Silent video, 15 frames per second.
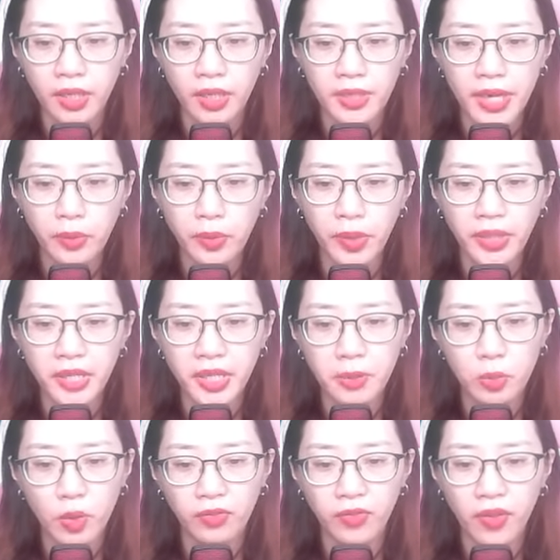đã hủy đi
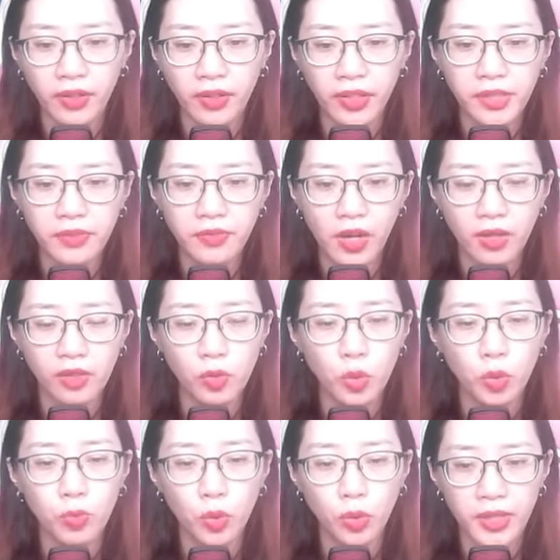một phần khí vận
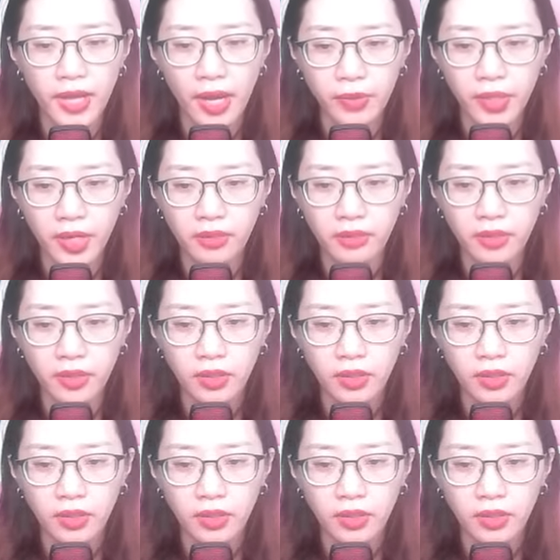của mũi đạo nhân.